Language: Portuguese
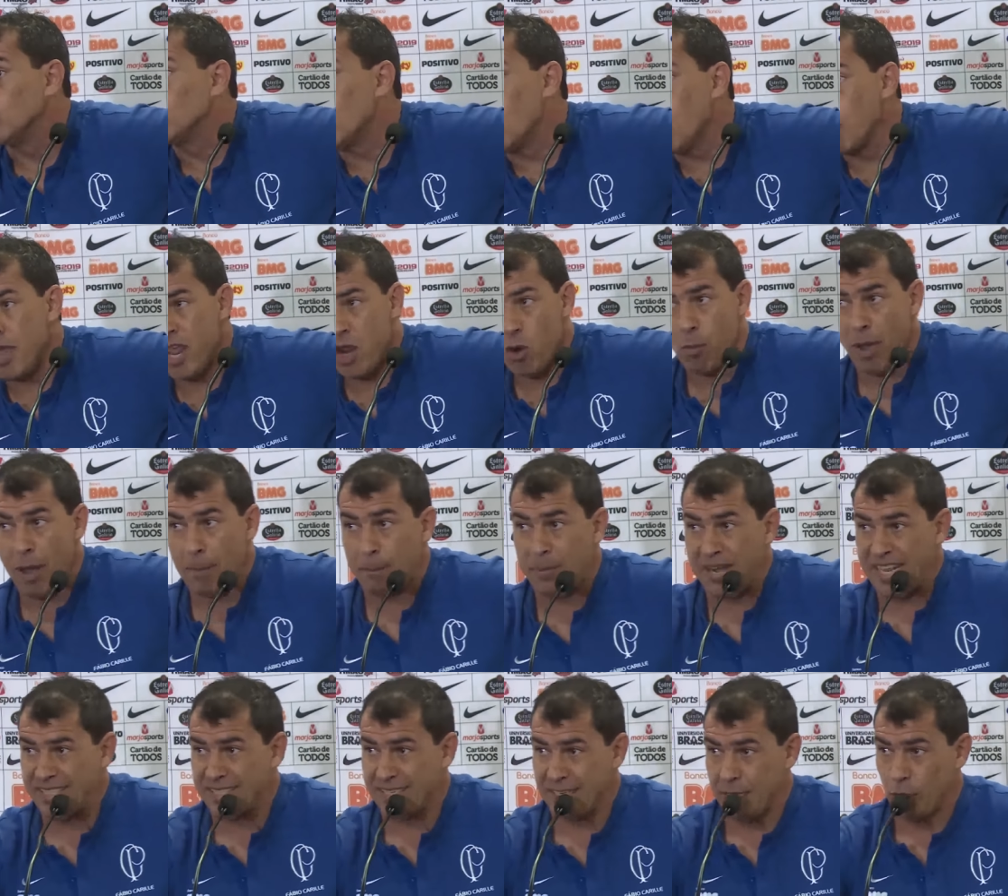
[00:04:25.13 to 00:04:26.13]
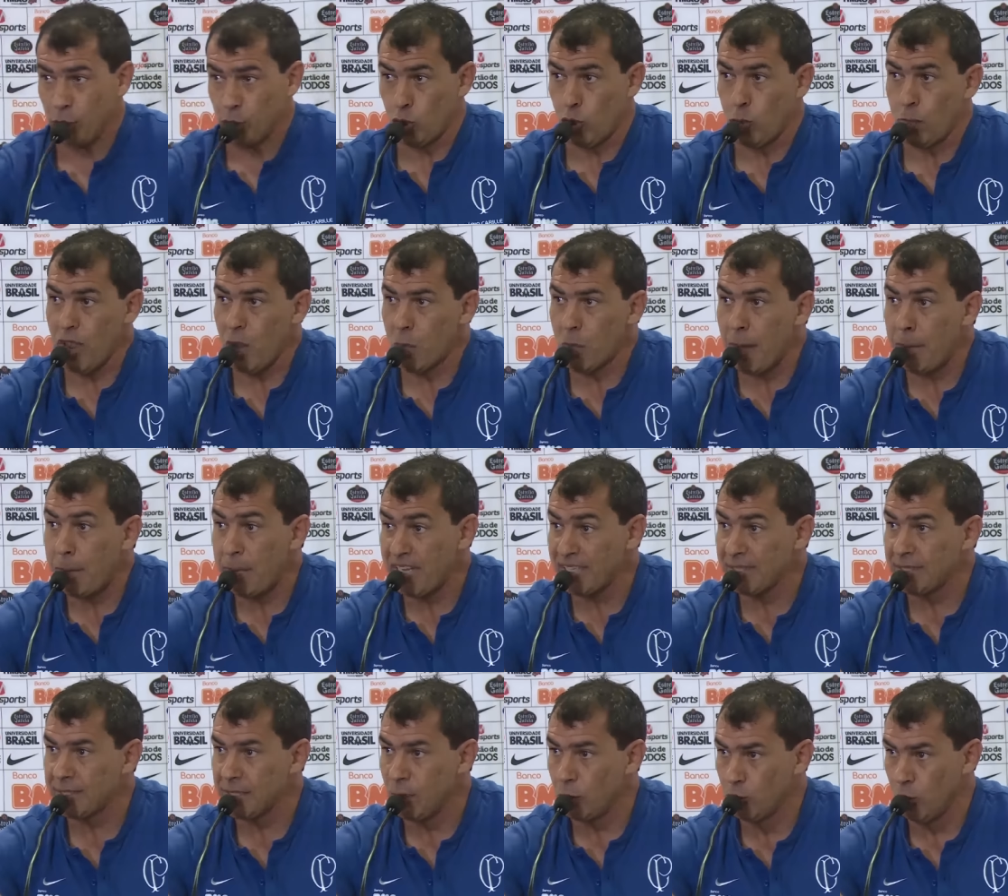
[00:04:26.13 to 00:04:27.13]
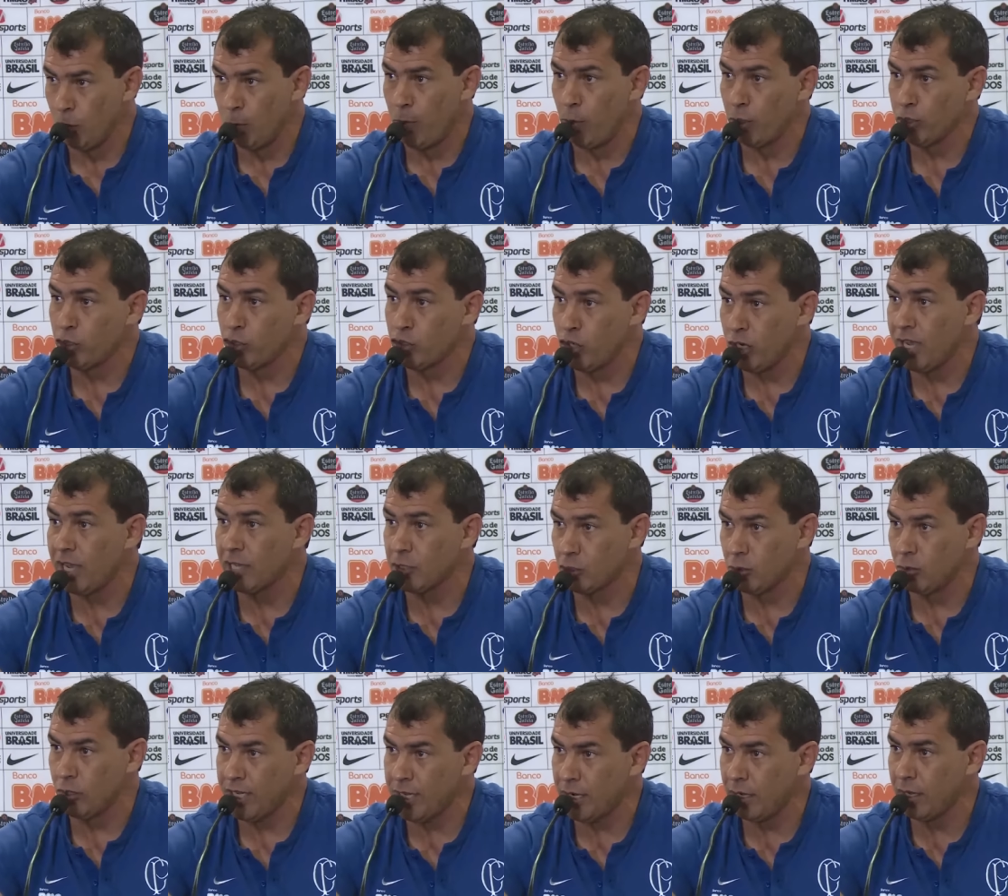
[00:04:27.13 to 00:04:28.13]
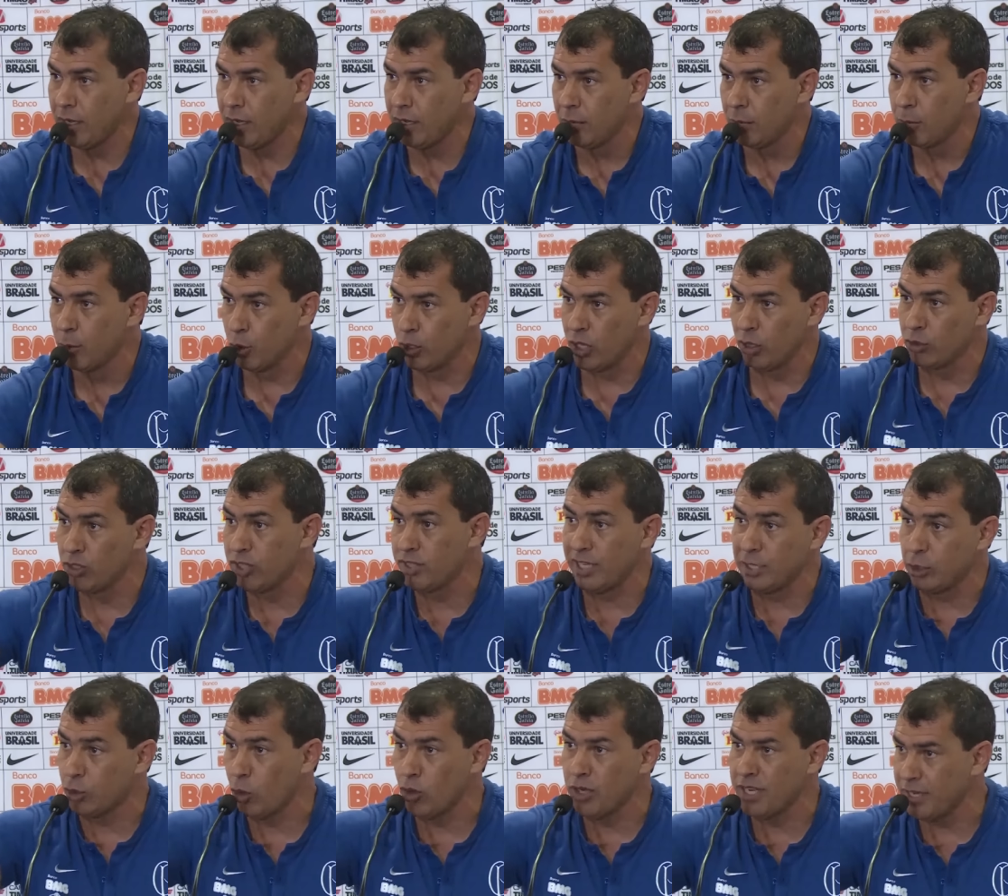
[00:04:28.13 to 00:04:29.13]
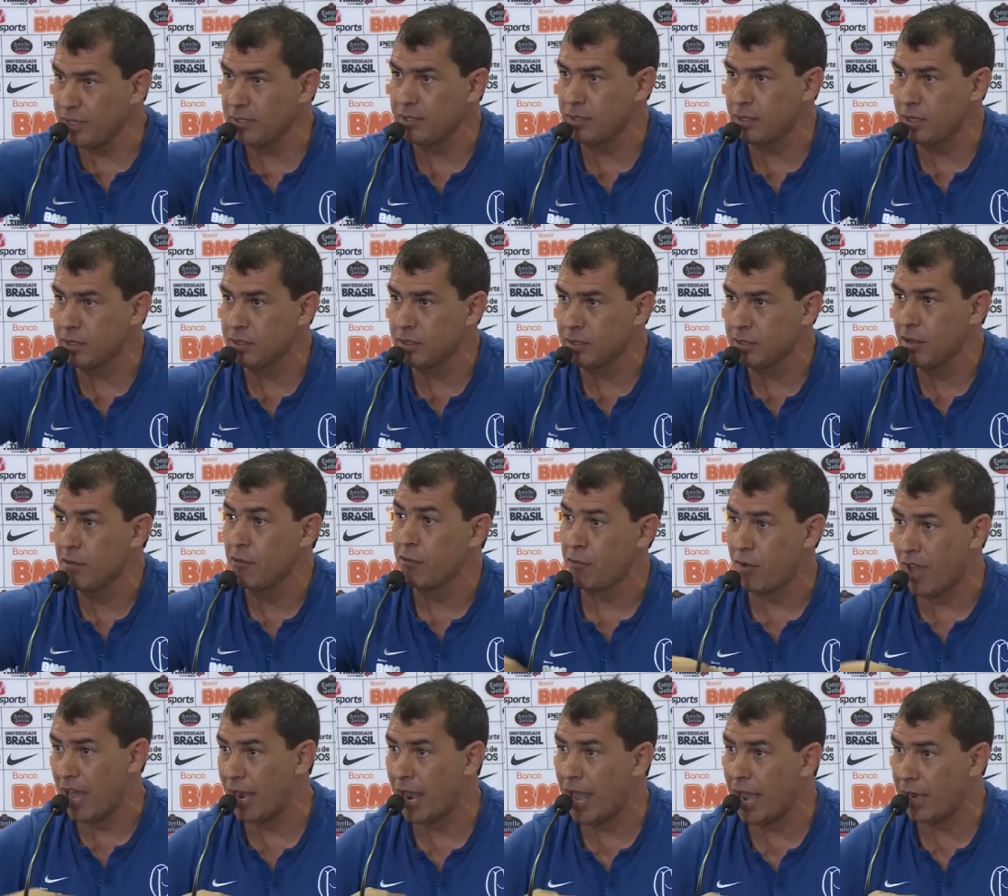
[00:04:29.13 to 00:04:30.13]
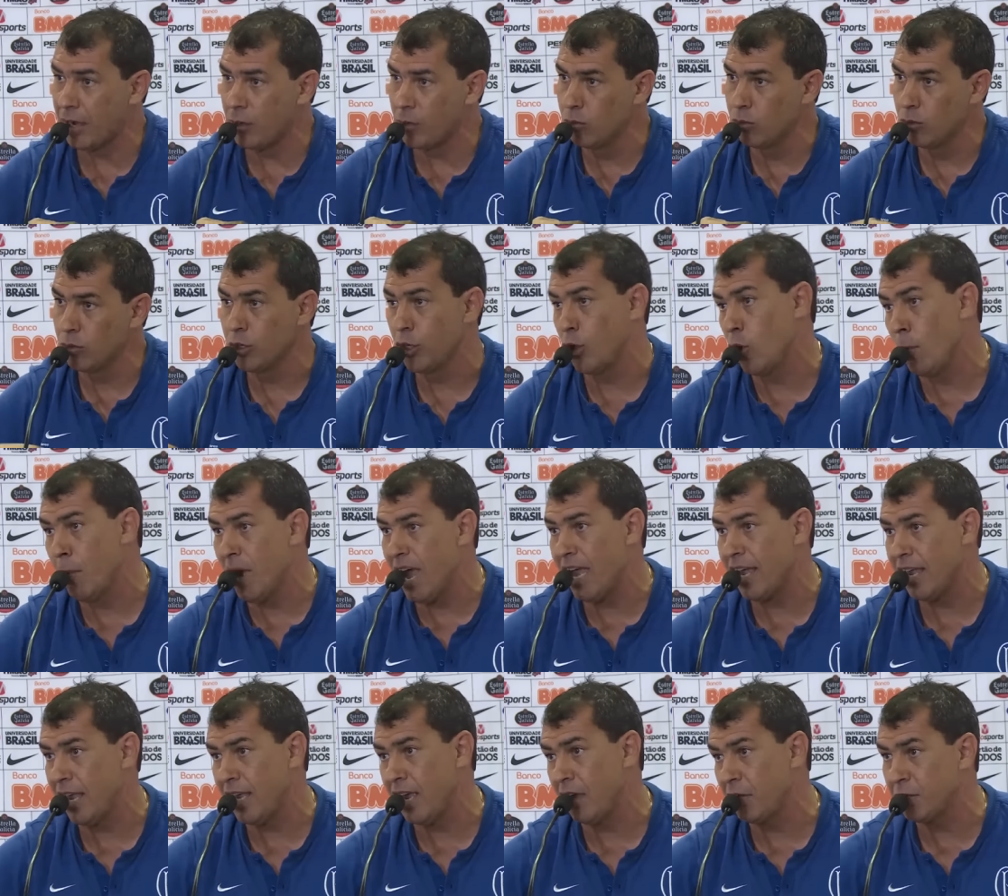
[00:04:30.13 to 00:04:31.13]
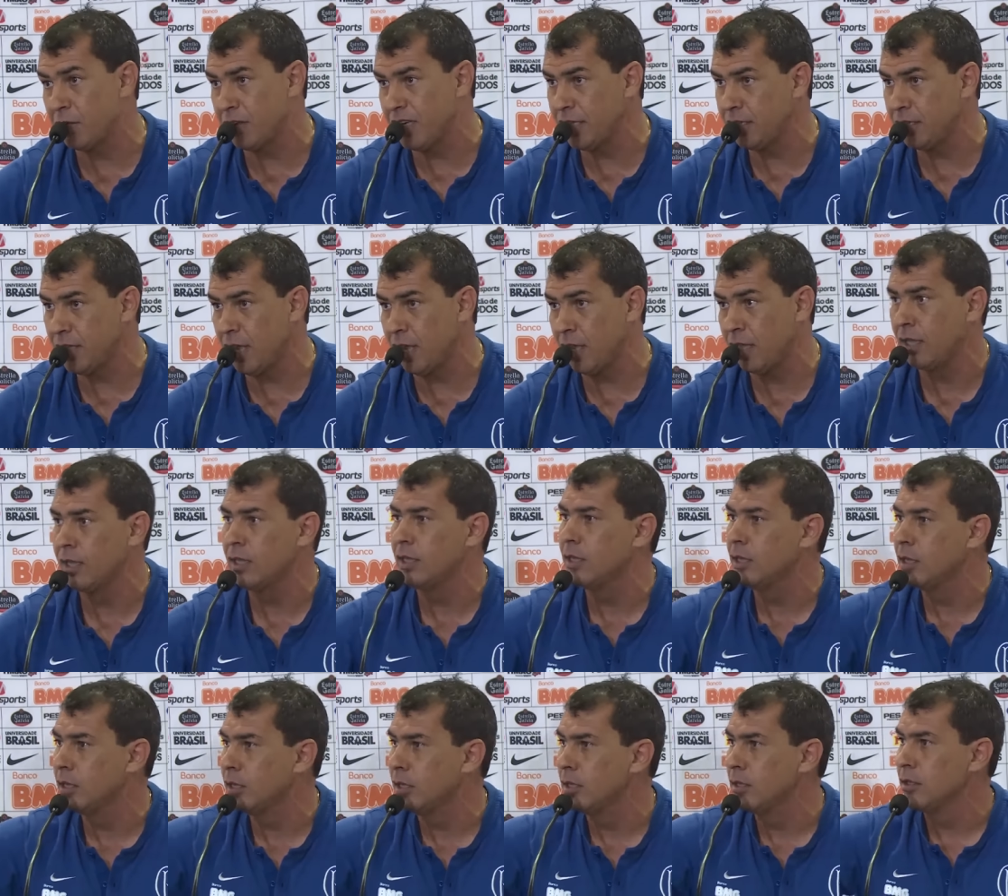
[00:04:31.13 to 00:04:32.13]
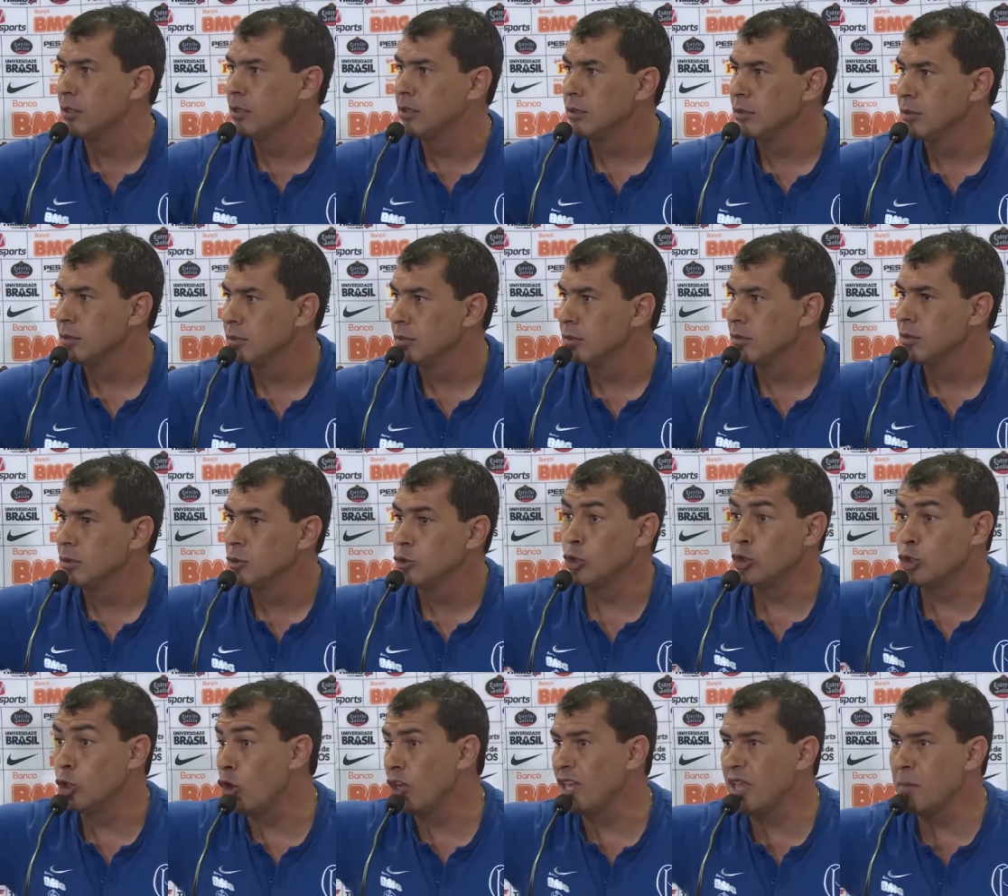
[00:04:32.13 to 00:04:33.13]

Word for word: Eu tomei, uma press... eu tomei uma pressão no posto de gasolina porque os setoristas falaram que eu barrei a vinda do